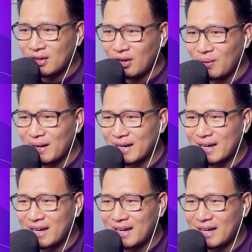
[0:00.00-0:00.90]
Oh my
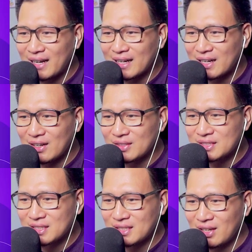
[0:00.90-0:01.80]
god, kalau
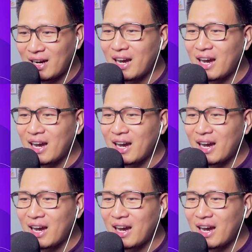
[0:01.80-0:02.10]
istri ah